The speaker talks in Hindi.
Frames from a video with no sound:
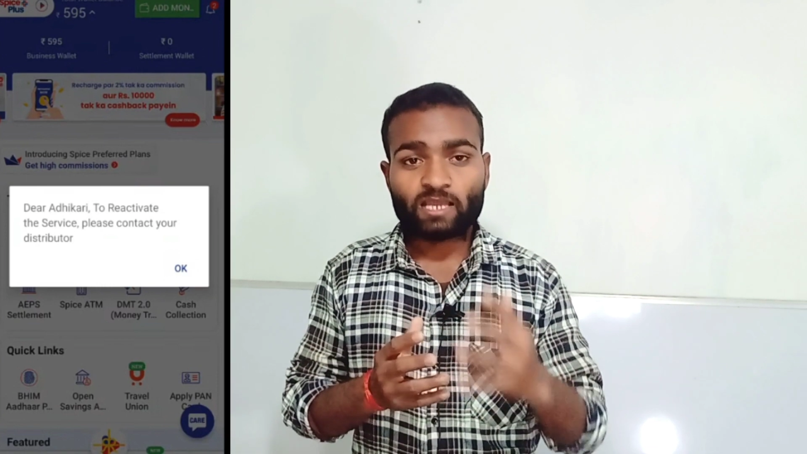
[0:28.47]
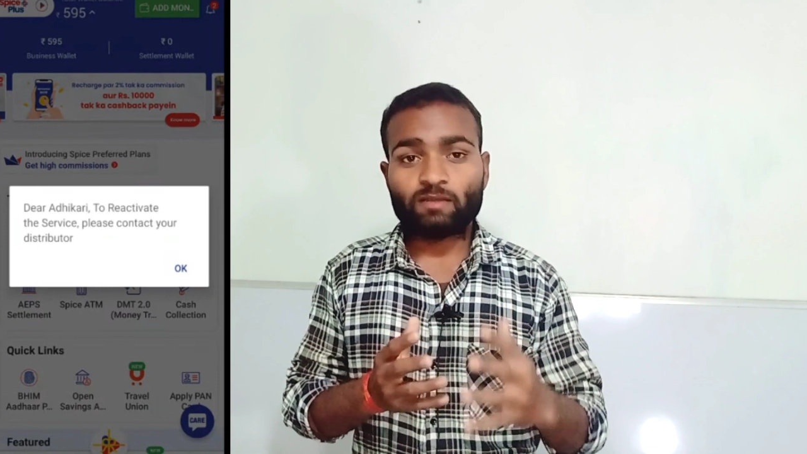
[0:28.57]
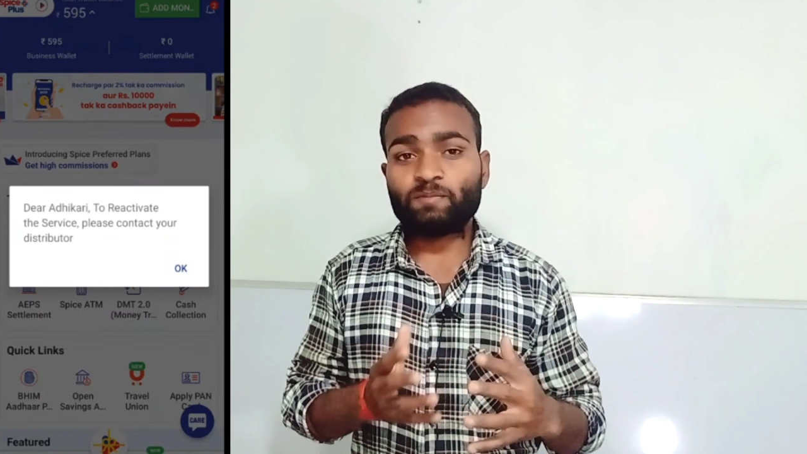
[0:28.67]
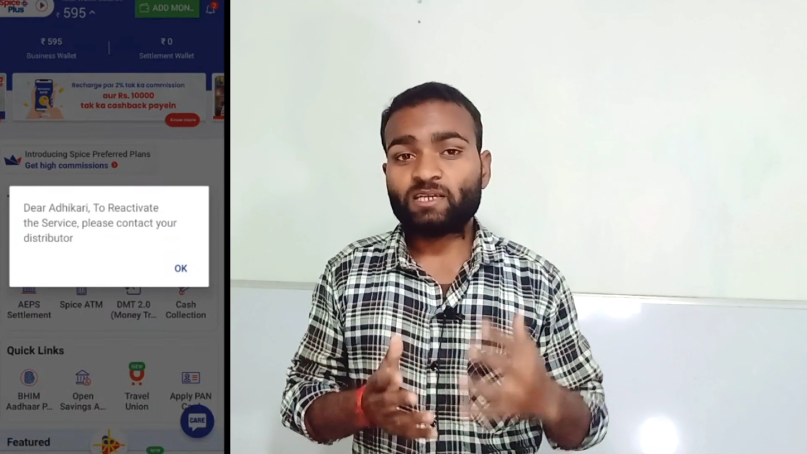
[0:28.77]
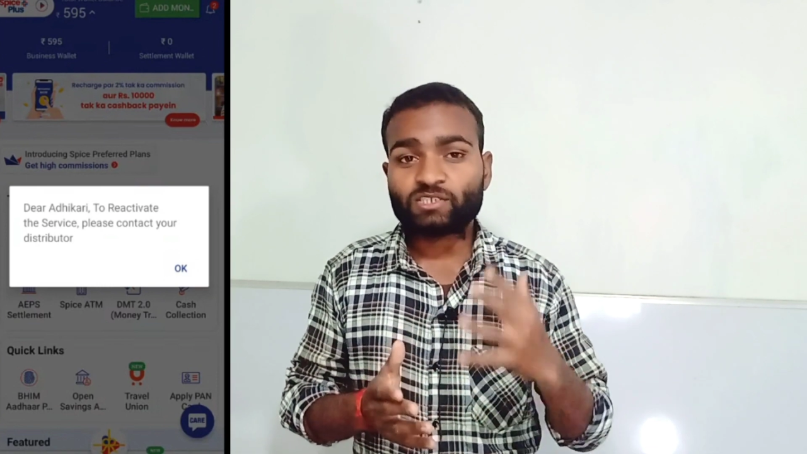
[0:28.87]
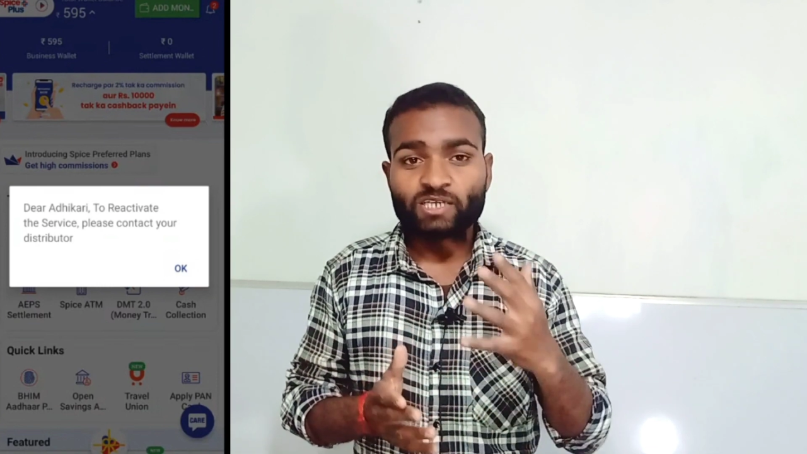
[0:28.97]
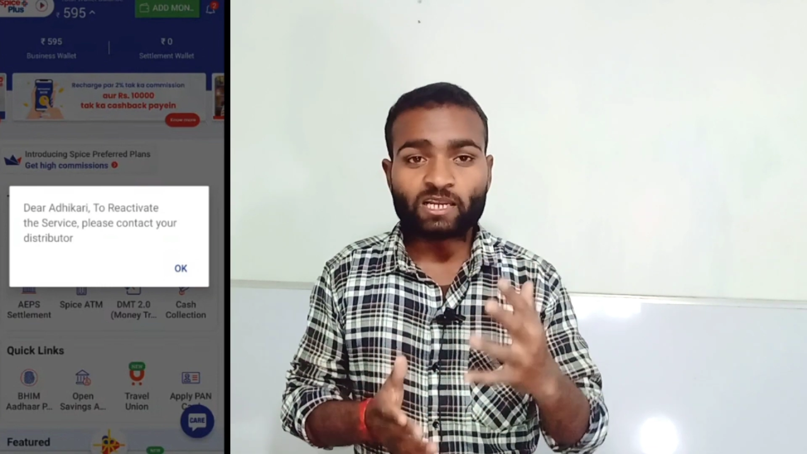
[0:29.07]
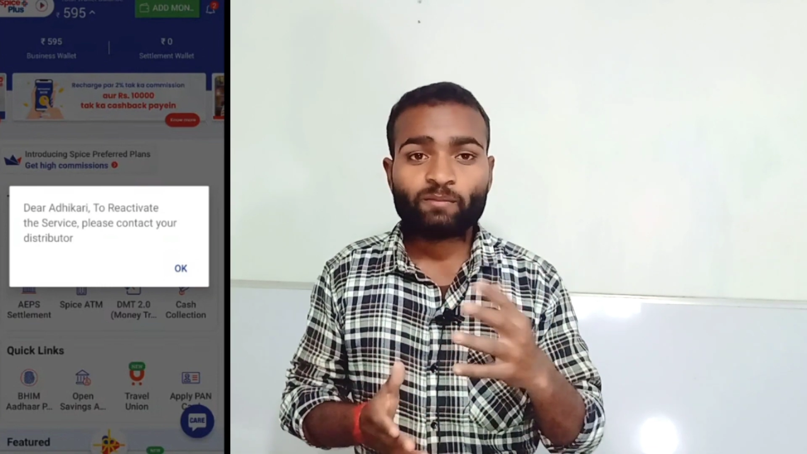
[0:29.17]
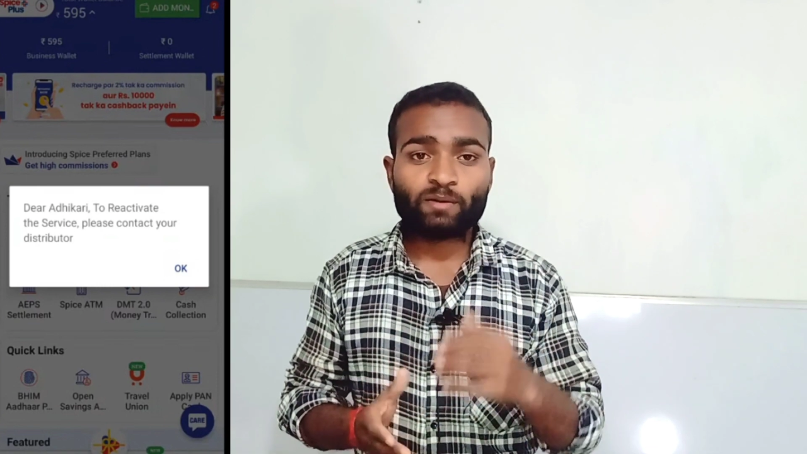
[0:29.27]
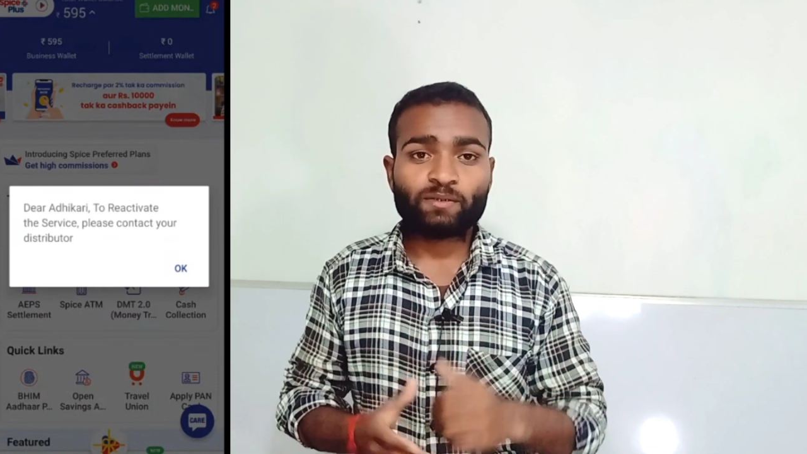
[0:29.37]
ए
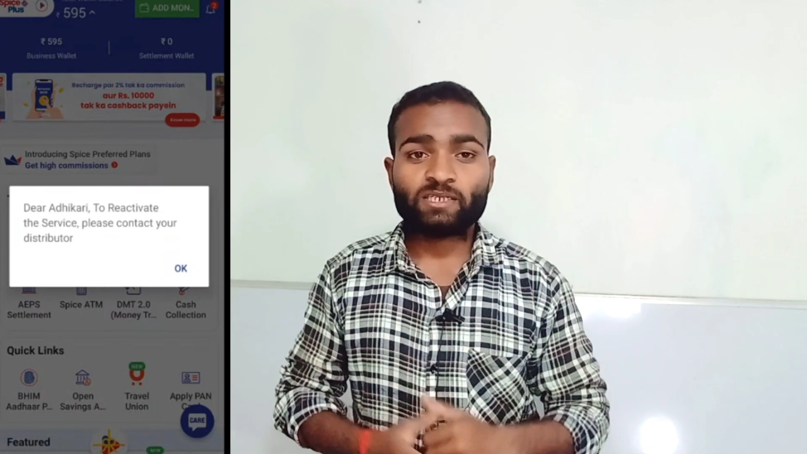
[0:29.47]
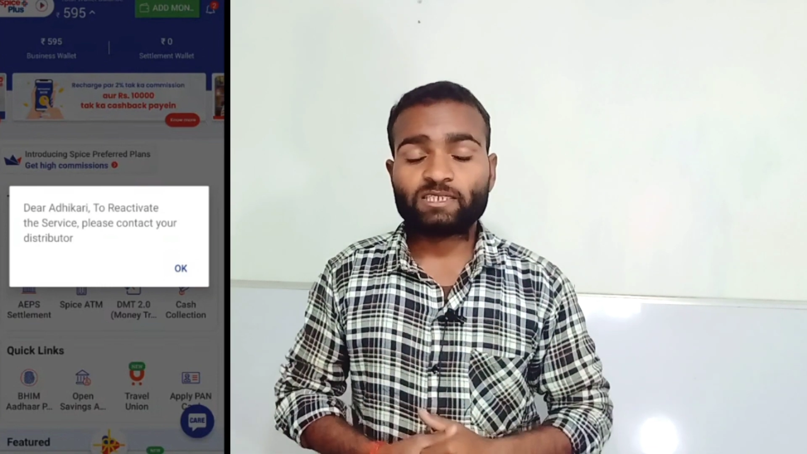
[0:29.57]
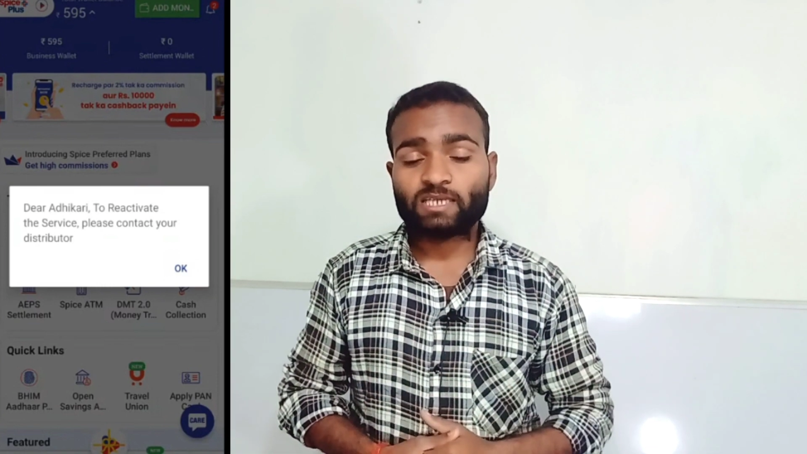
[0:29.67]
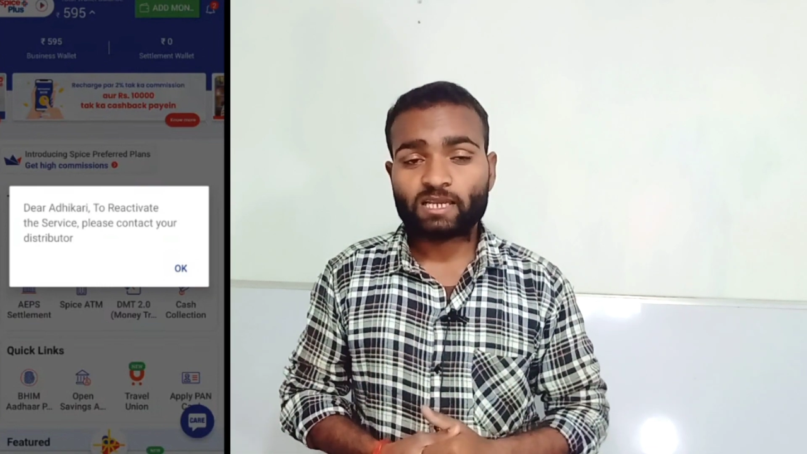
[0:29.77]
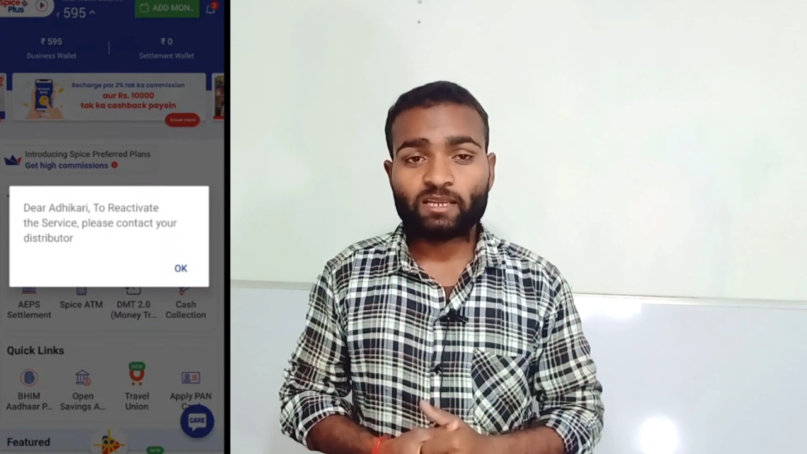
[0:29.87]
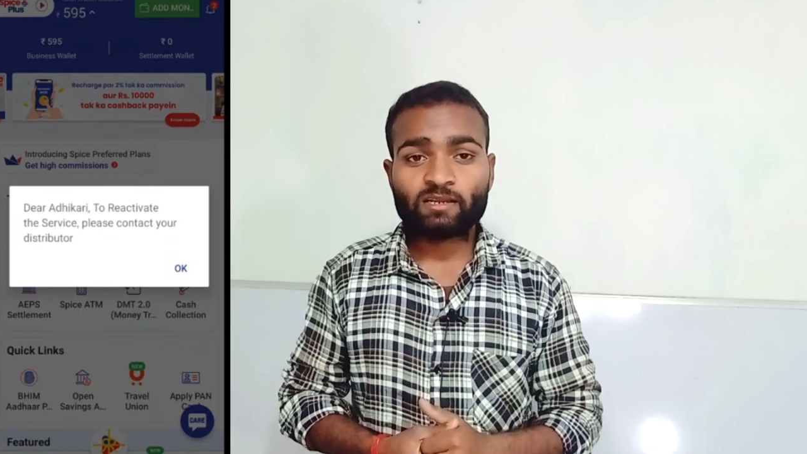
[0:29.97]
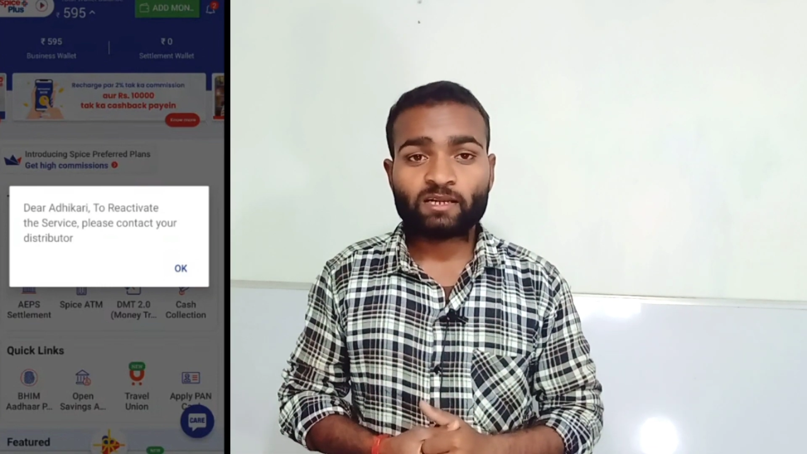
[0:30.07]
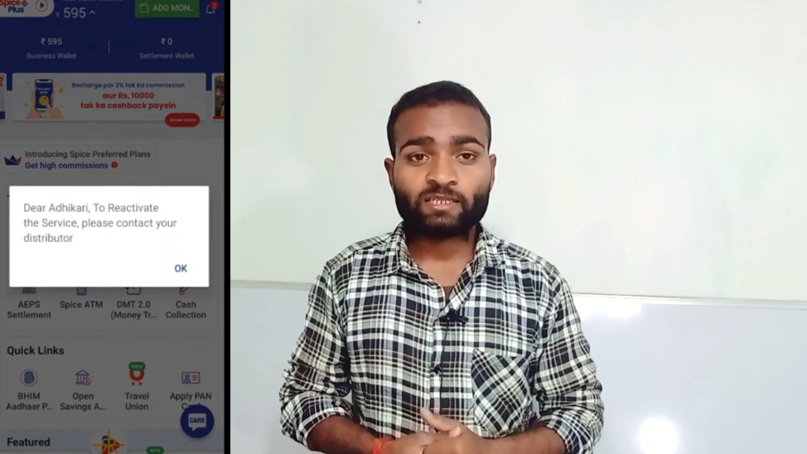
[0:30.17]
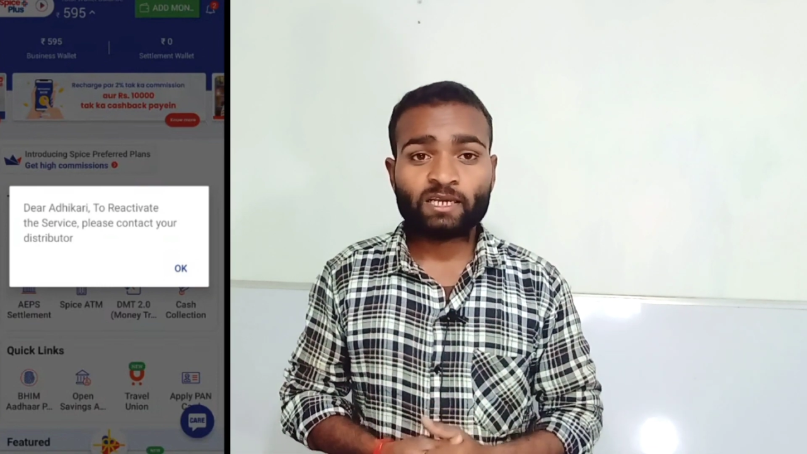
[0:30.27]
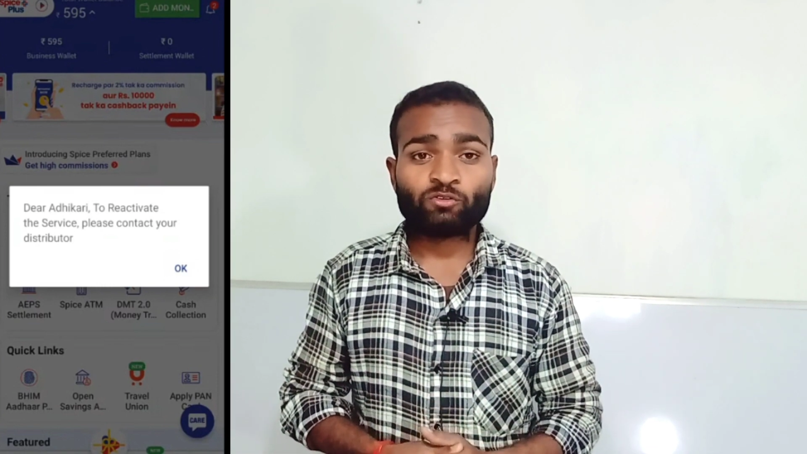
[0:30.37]
सेटलमेंट पर जैसे क्लिक
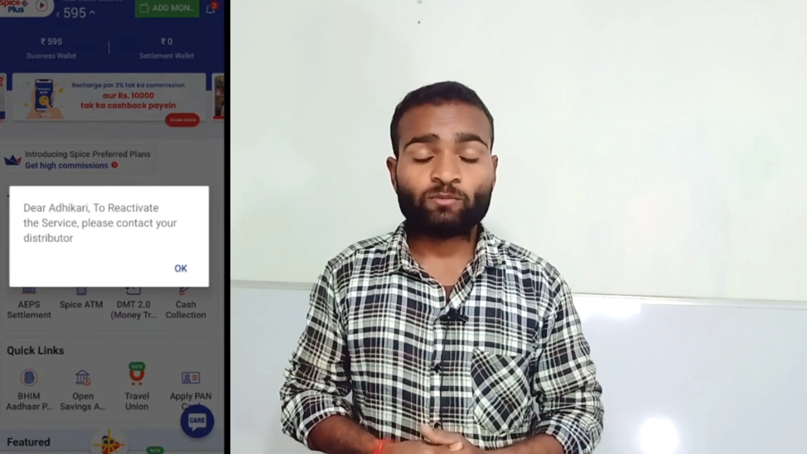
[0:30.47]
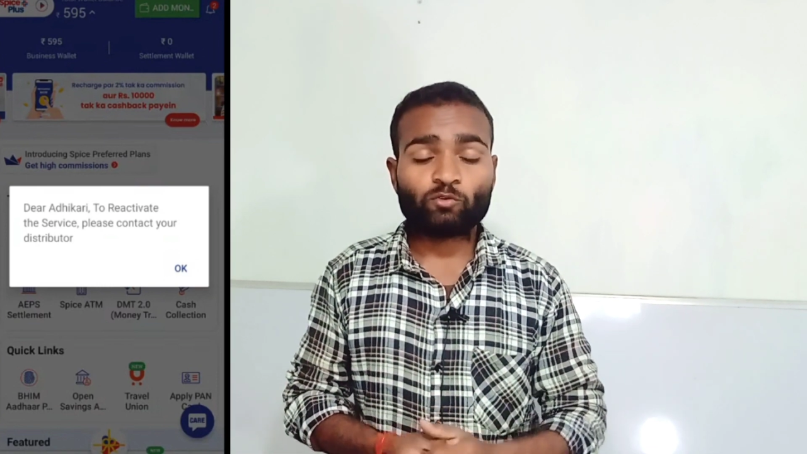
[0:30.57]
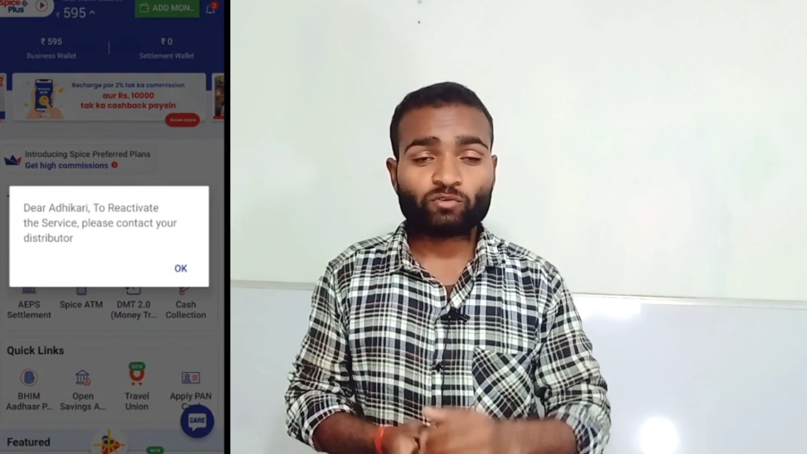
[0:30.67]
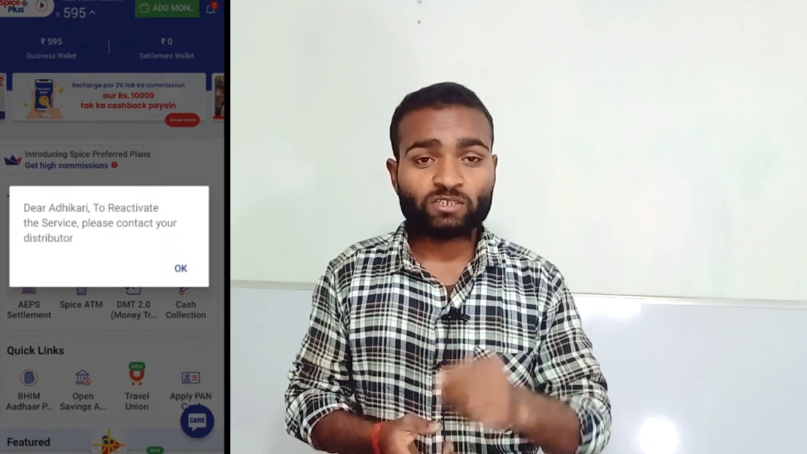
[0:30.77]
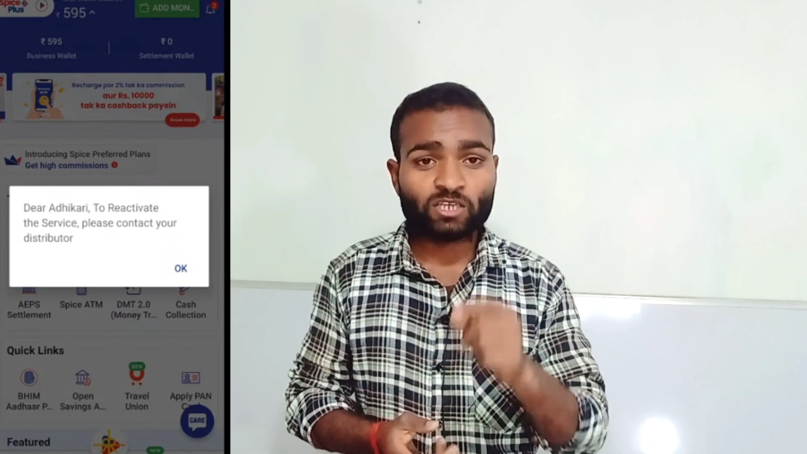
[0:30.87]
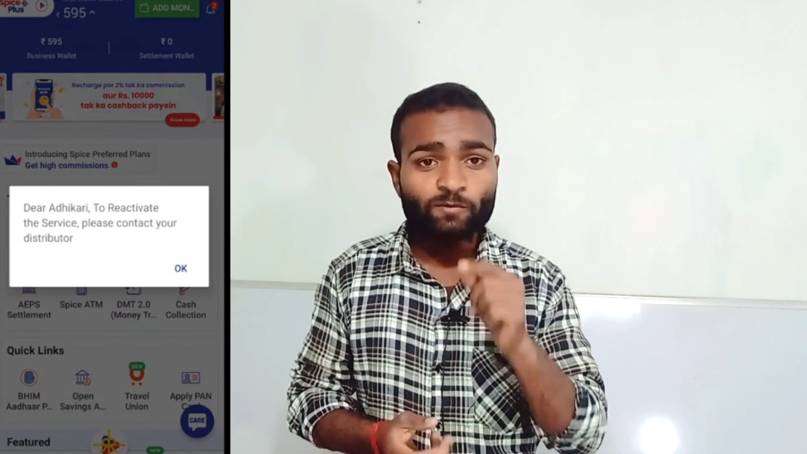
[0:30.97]
करते हैं तो हम लोग को